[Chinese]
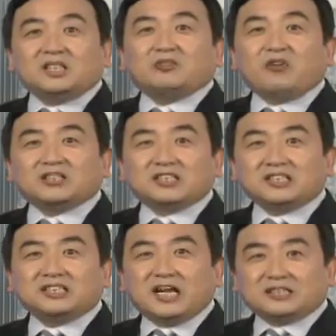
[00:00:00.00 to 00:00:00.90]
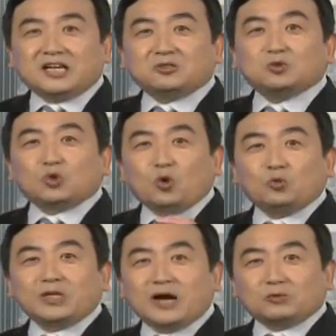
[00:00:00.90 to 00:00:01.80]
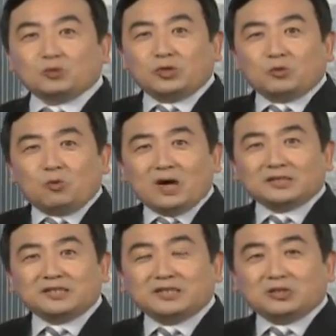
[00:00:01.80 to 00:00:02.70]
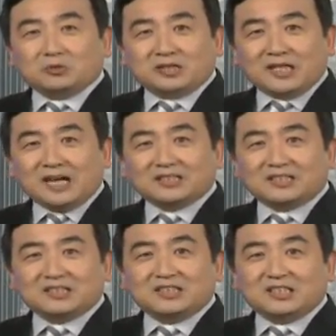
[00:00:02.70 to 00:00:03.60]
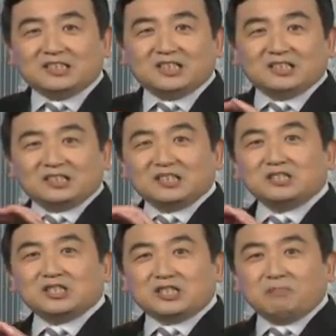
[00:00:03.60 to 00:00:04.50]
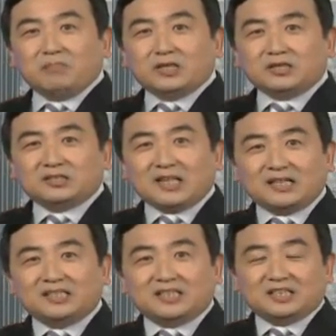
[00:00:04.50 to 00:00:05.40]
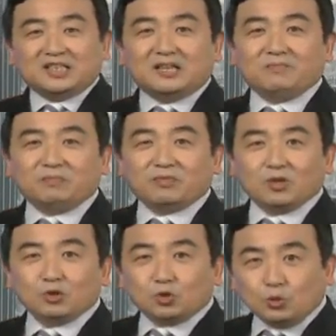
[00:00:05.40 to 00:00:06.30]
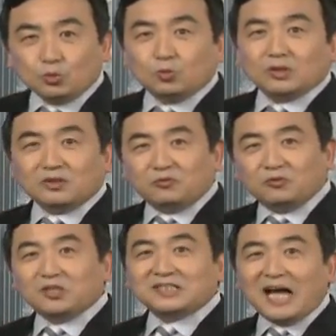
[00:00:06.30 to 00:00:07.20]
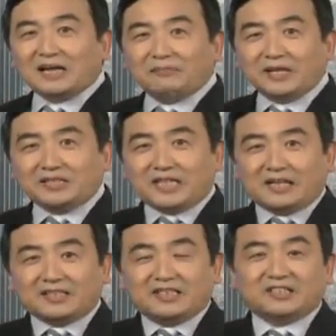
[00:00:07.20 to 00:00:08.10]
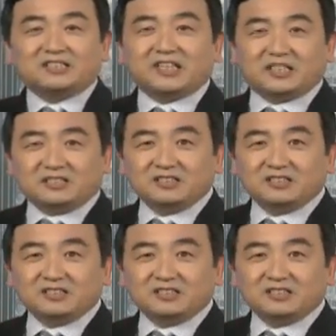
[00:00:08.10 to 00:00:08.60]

方的信仰当中同样对黄金有着他自己的，跟神明是在一起的。中国的佛家里面讲的也是这个，